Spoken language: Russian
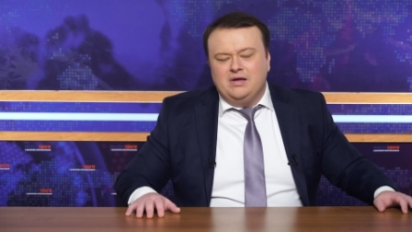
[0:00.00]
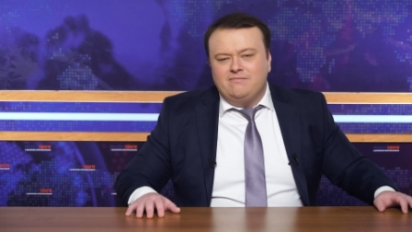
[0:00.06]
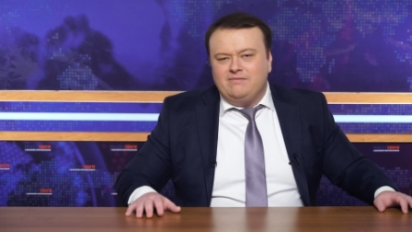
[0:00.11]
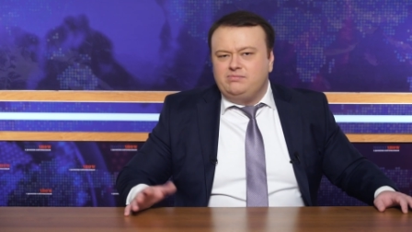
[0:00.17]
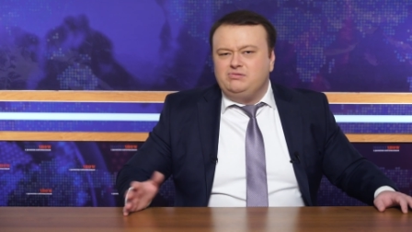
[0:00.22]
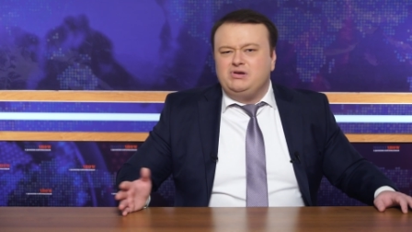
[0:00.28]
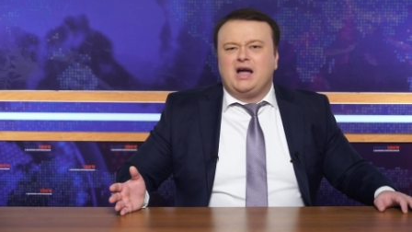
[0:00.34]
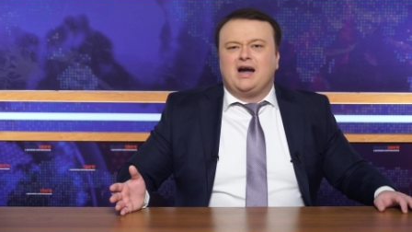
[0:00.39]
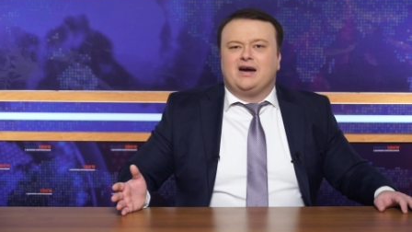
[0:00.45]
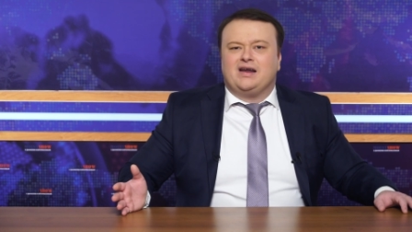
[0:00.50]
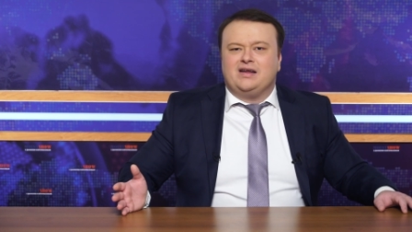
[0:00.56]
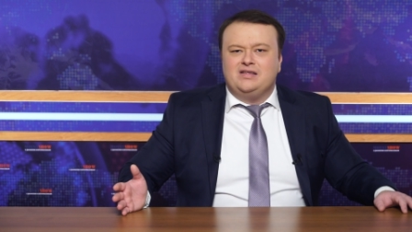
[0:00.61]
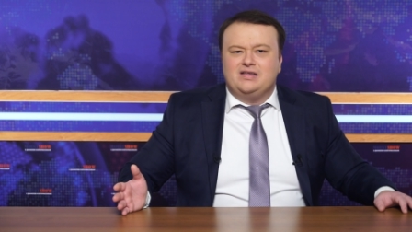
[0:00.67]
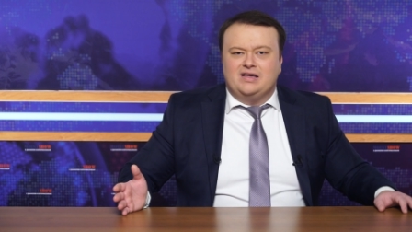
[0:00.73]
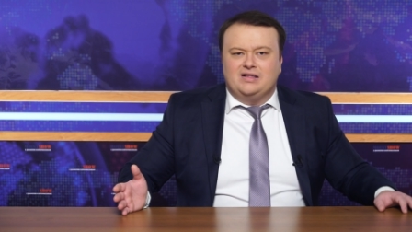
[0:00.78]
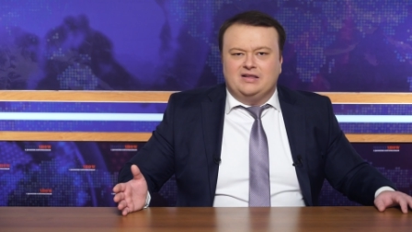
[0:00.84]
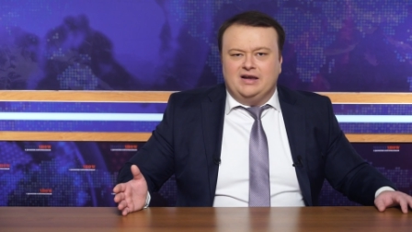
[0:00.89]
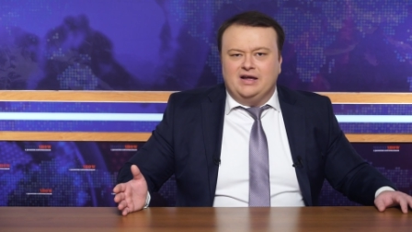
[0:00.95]
Вообще
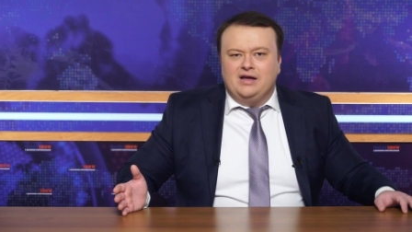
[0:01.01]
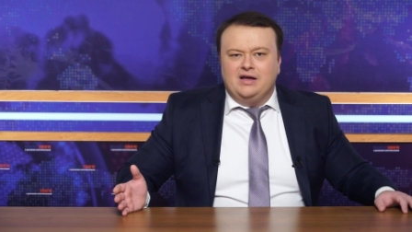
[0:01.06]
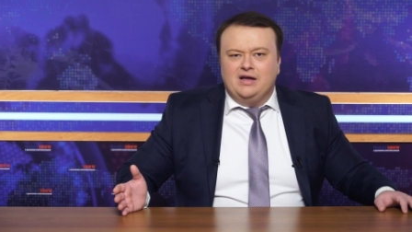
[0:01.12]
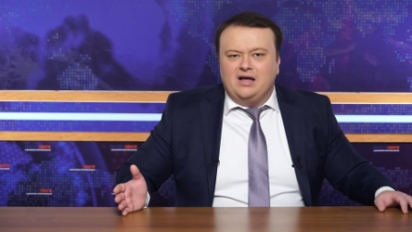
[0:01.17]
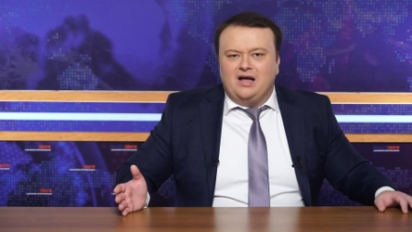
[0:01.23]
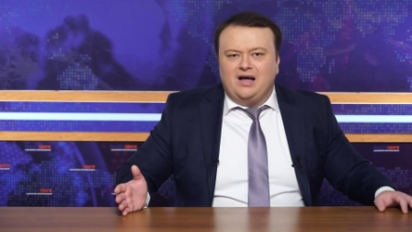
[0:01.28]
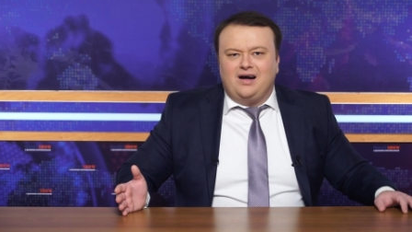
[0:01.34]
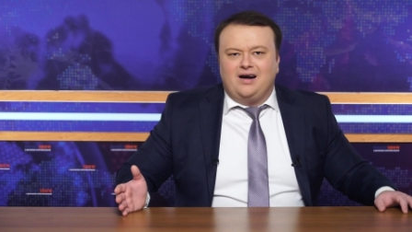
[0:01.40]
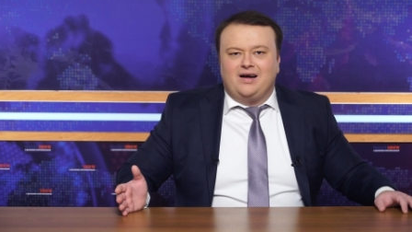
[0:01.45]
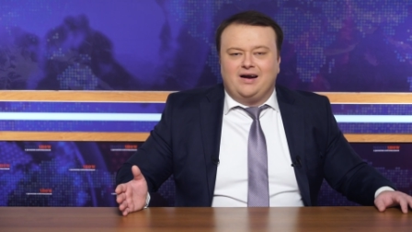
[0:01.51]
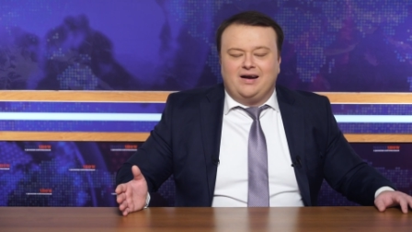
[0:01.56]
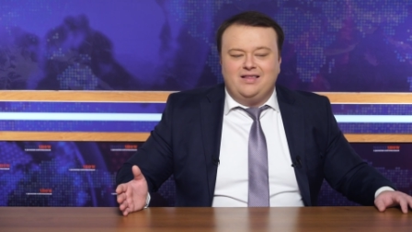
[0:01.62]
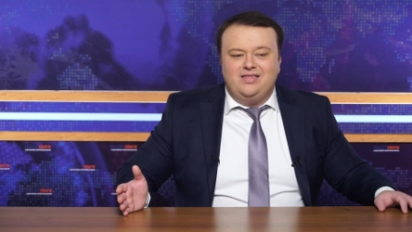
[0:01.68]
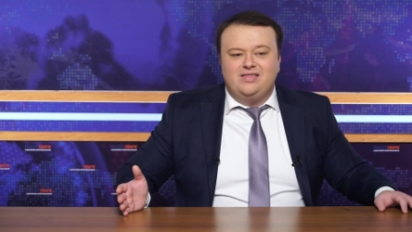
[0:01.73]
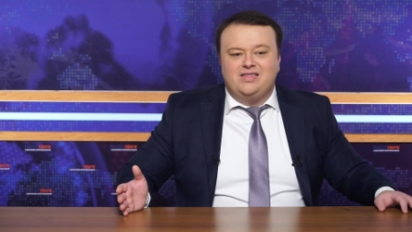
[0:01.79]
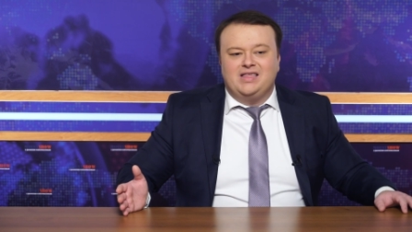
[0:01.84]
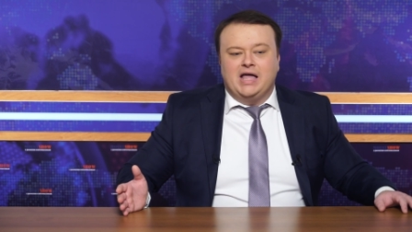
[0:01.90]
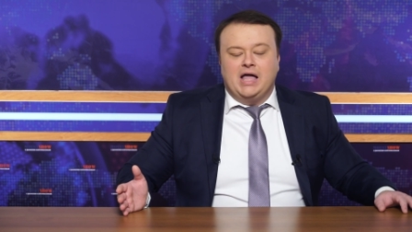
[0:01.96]
охренели.
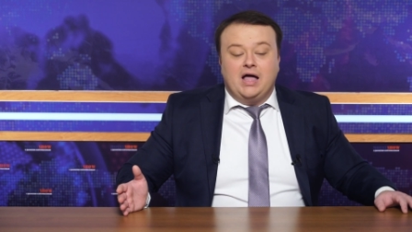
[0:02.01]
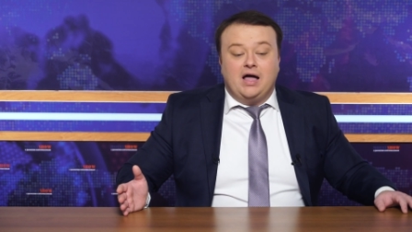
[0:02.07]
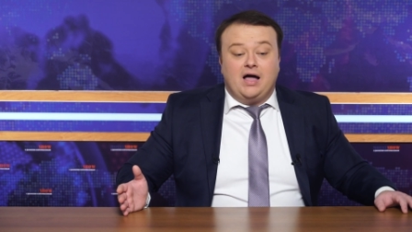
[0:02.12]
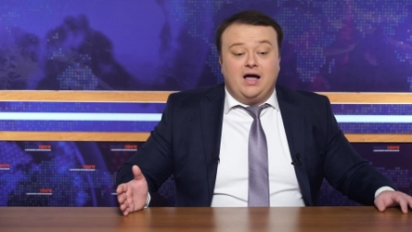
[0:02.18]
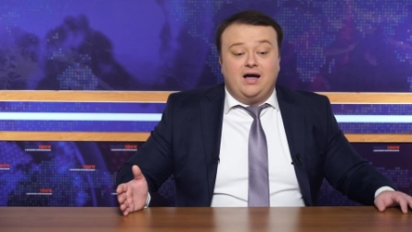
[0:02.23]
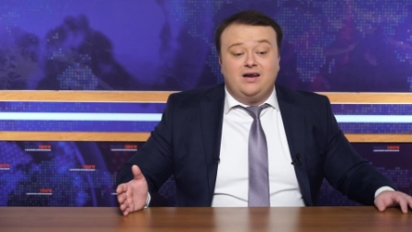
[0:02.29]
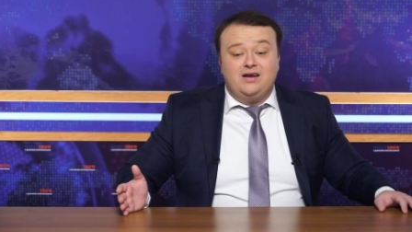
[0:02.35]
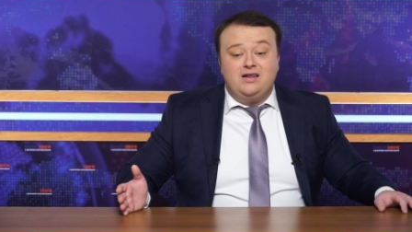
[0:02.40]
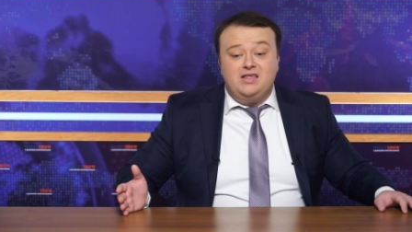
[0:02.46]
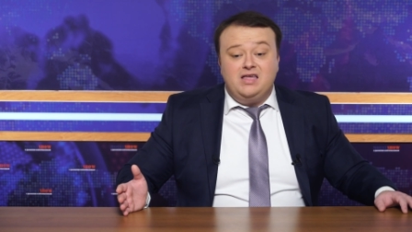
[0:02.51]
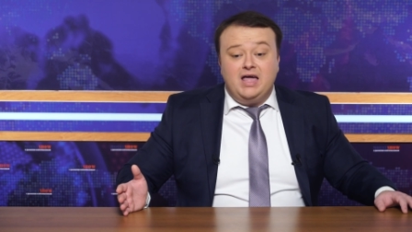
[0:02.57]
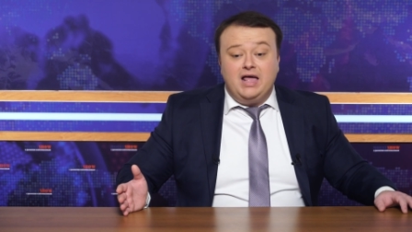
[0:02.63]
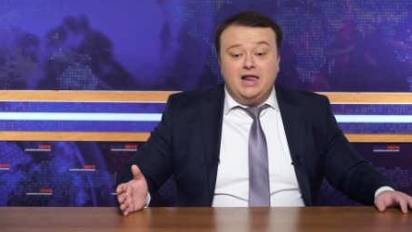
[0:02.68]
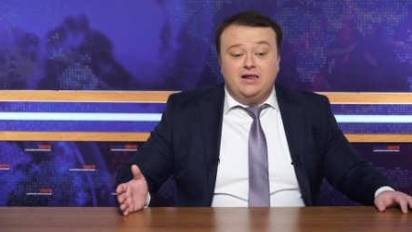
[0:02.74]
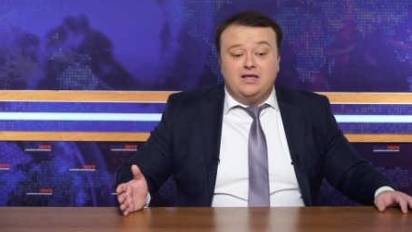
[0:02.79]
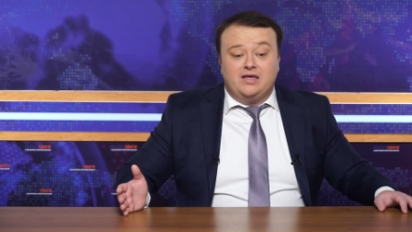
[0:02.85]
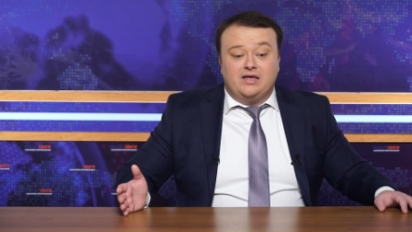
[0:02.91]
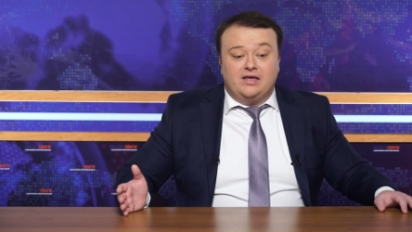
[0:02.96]
Охрен...
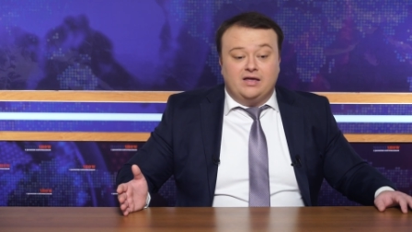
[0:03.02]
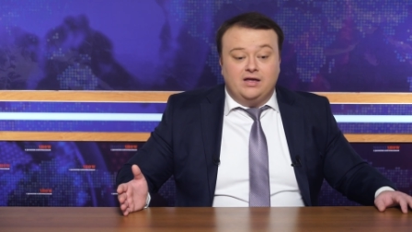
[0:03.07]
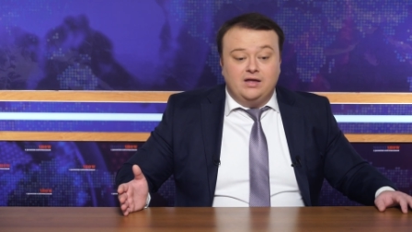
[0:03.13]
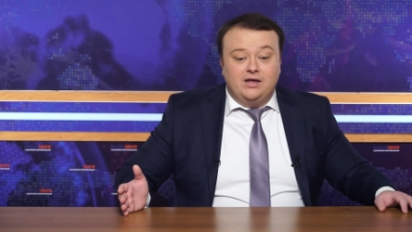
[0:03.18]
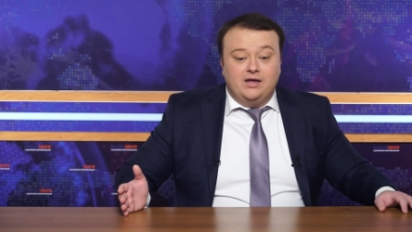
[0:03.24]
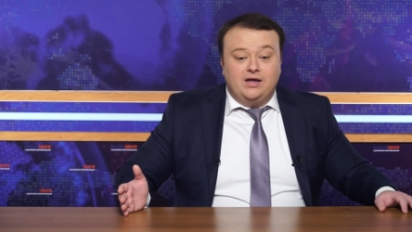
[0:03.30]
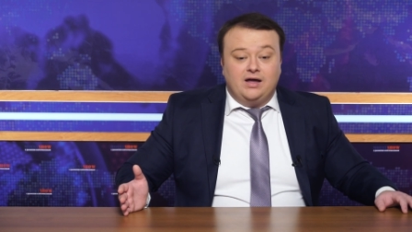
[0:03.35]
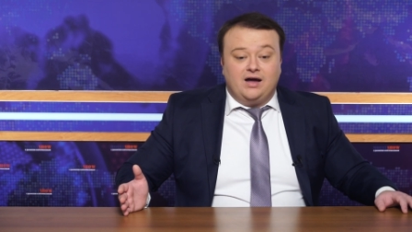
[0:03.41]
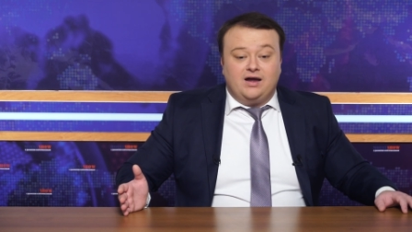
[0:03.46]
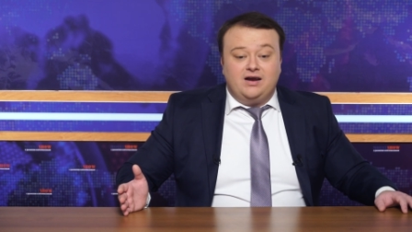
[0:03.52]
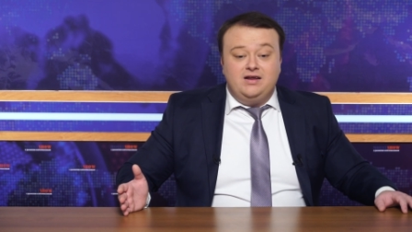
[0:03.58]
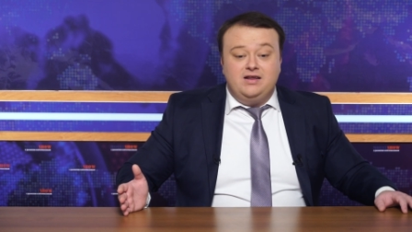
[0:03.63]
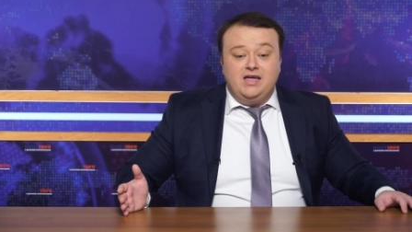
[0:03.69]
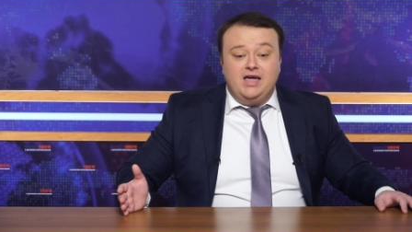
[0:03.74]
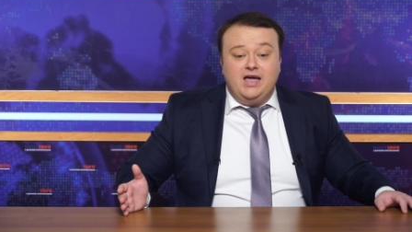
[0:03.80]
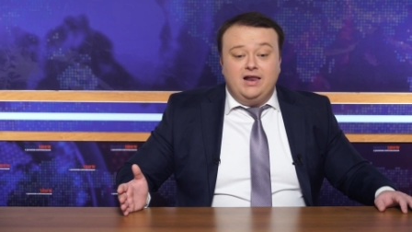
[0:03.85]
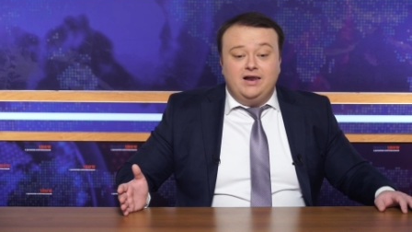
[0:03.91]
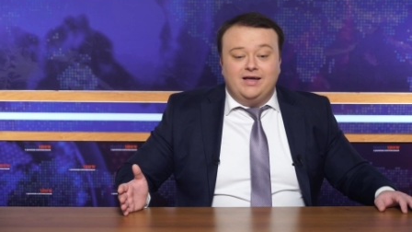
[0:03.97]
Охренели.
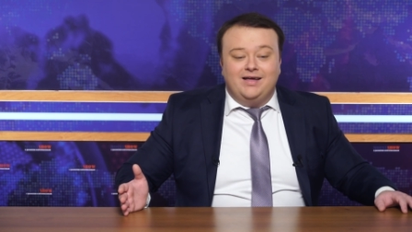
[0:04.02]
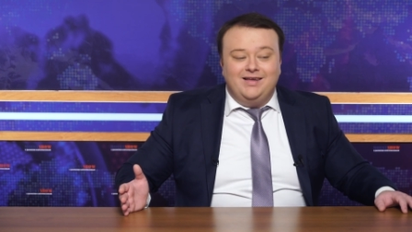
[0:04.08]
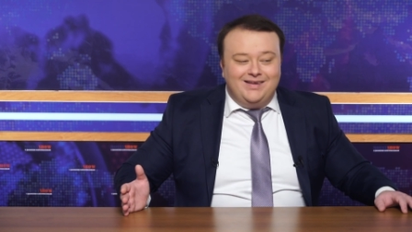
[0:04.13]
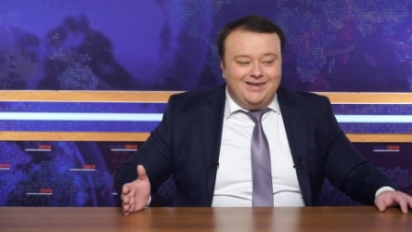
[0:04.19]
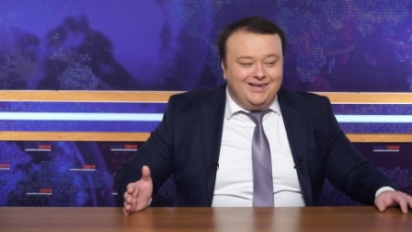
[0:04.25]
Охренели.